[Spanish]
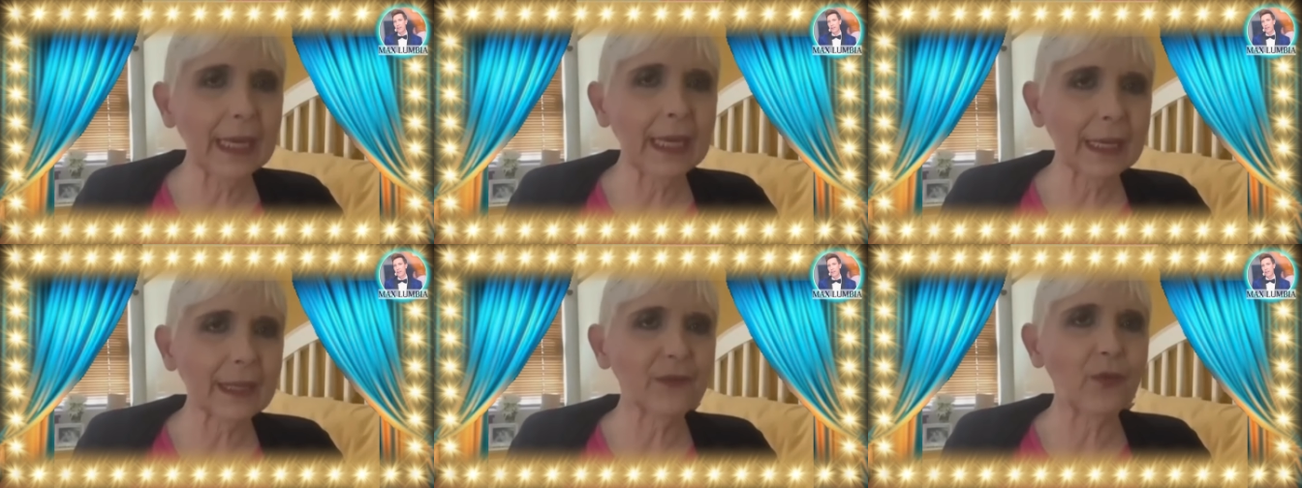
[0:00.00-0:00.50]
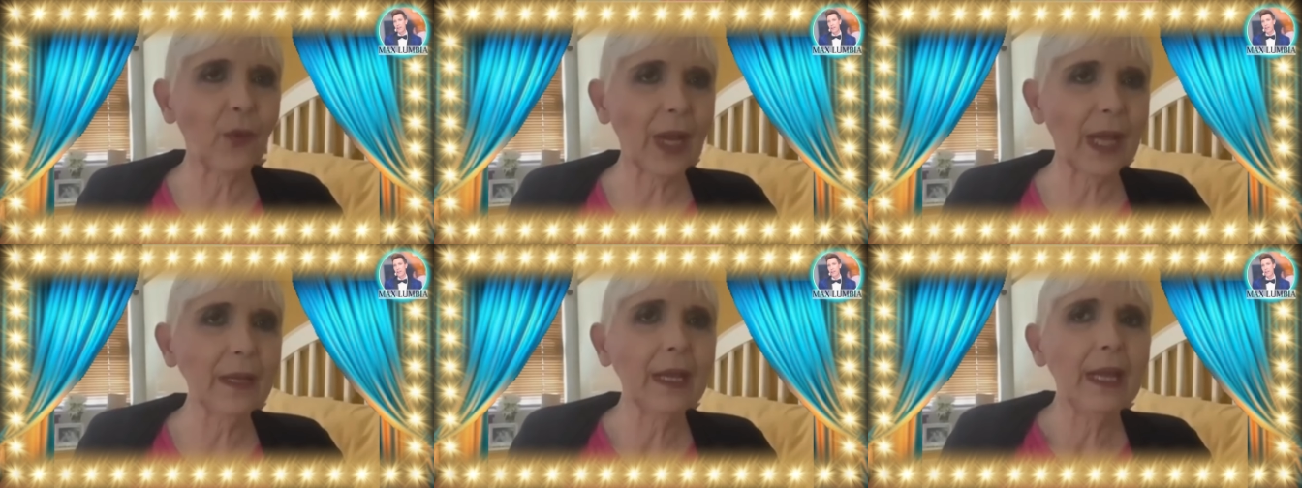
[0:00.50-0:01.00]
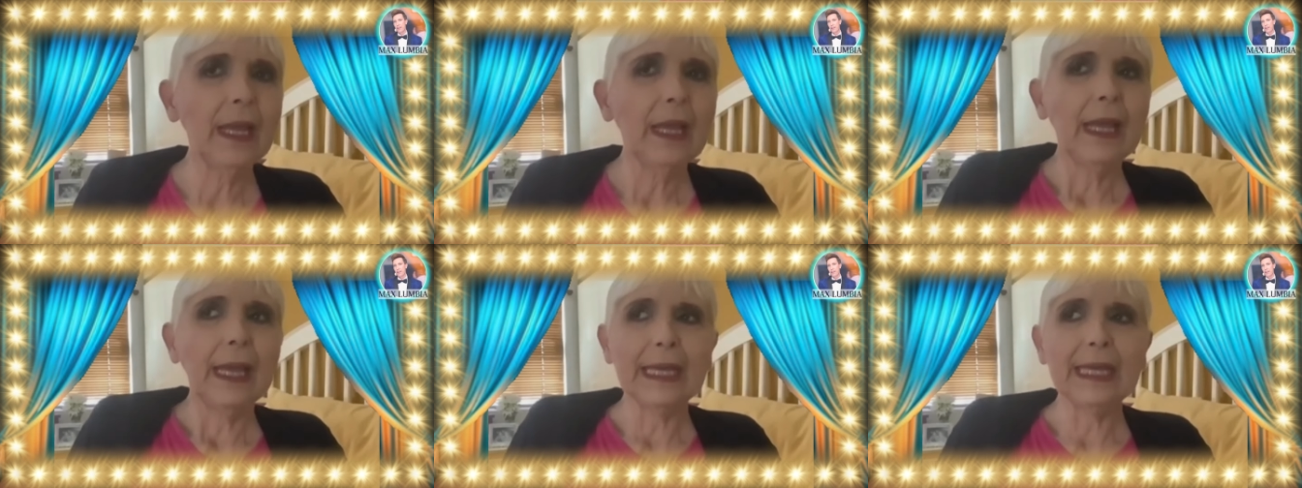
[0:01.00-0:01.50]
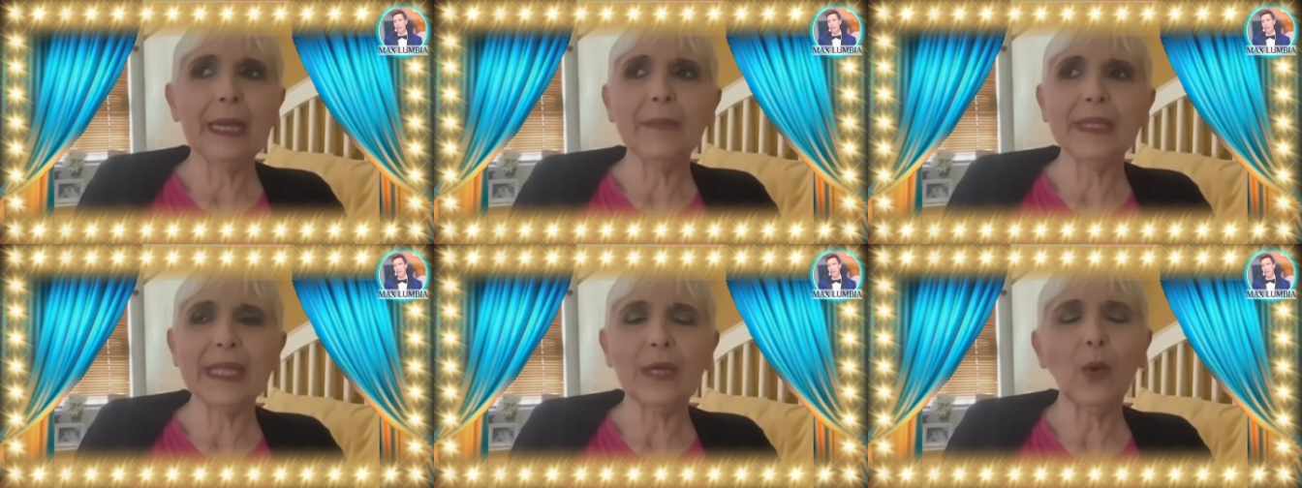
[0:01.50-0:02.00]
el restaurante, ella
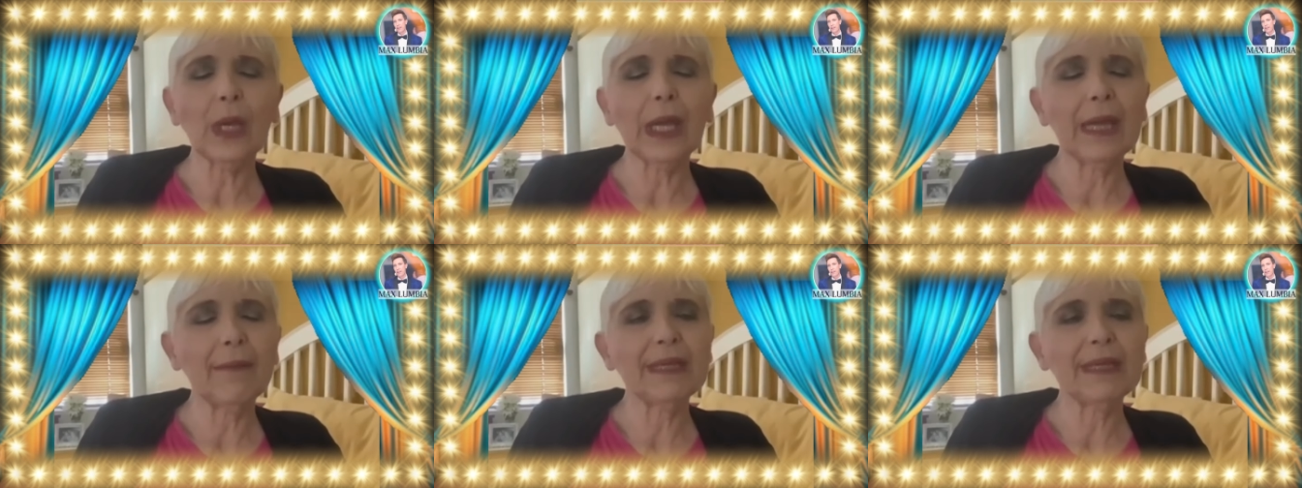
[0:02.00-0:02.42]
me dijo que iba a